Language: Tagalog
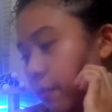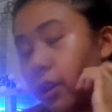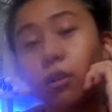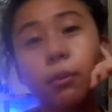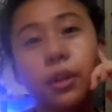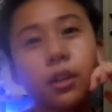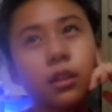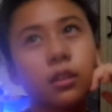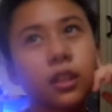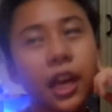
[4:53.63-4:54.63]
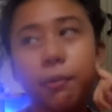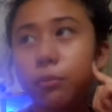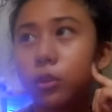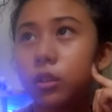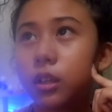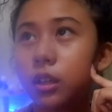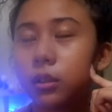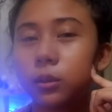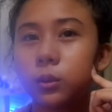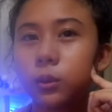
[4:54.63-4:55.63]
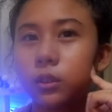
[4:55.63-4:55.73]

Pero may time dun na ano,